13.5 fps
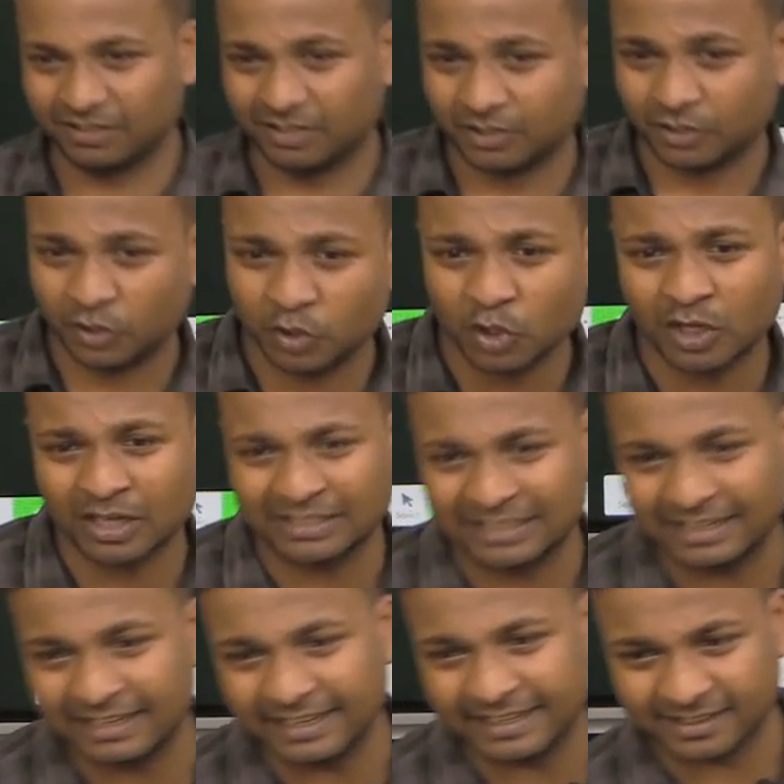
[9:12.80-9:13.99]
नॉन
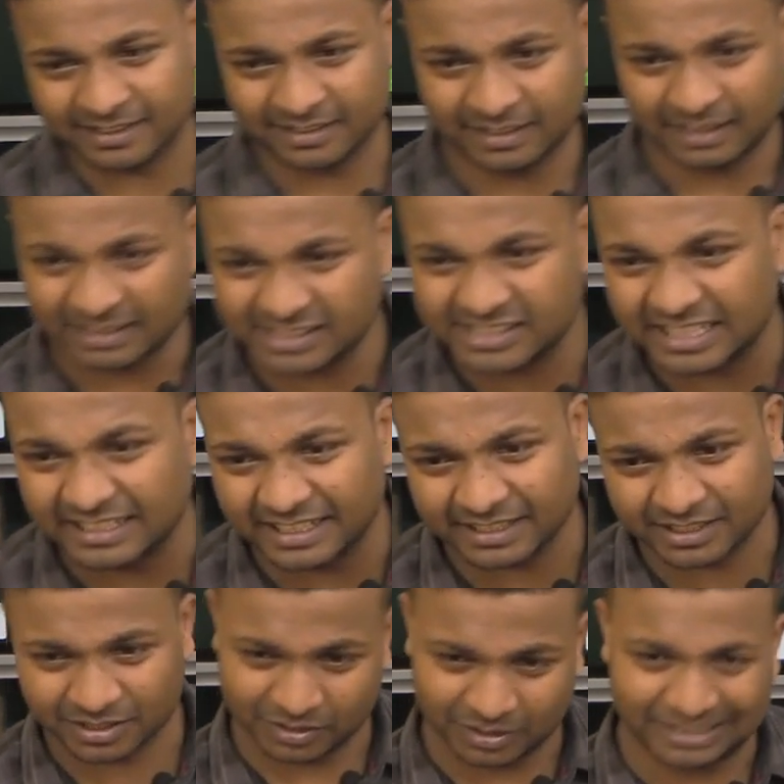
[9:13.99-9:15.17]
एलिलिक जेनिक
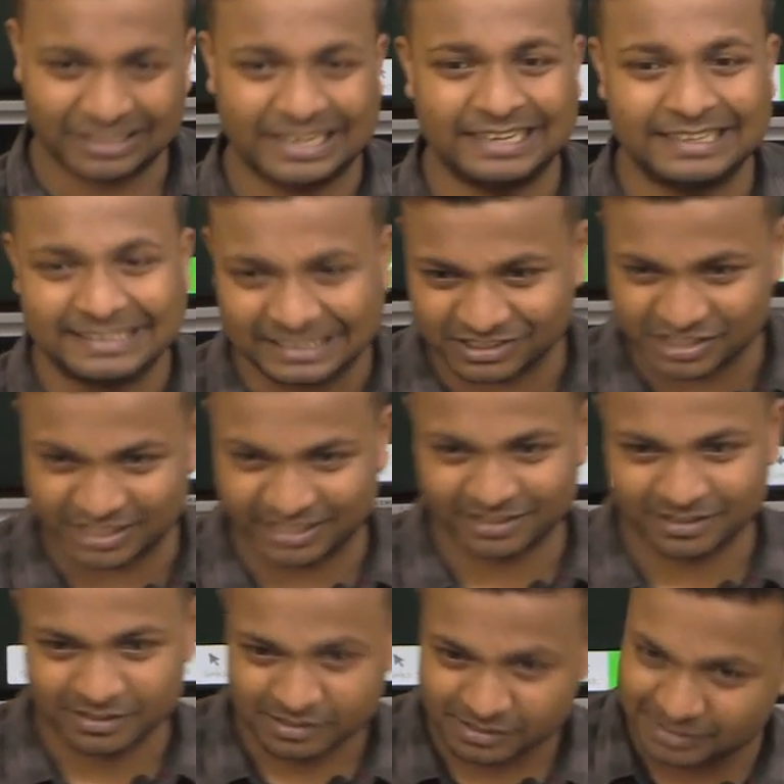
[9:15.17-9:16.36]
इंटरजेनिक
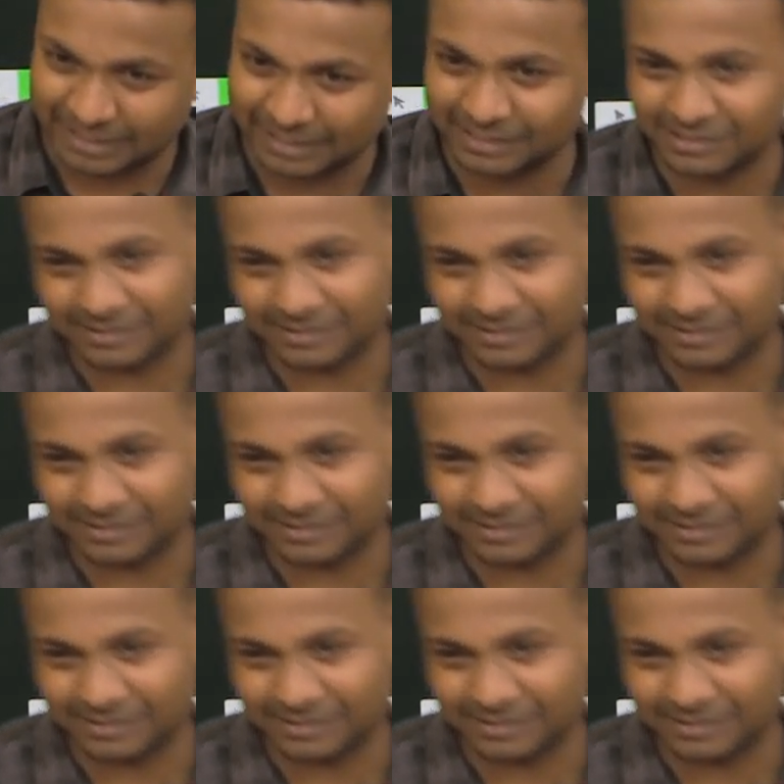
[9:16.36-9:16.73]
सारी चीजें